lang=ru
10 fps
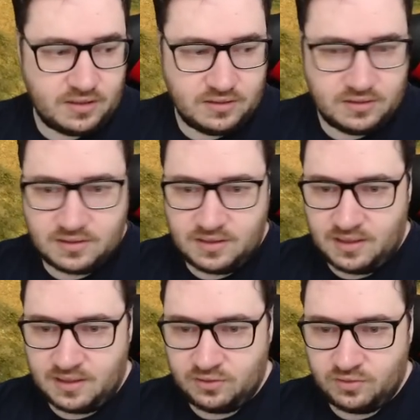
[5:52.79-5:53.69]
За
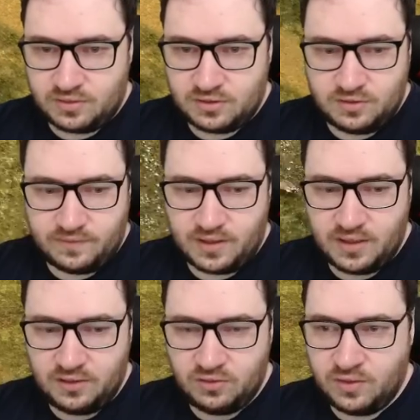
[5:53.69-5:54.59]
Арнор снова
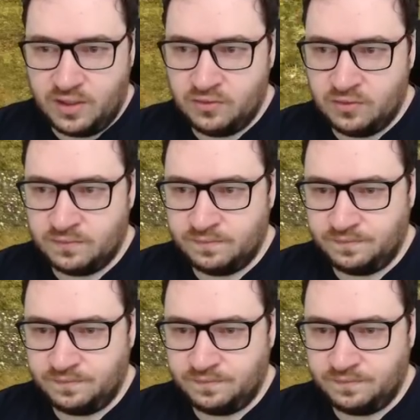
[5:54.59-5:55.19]
играет Нуаду.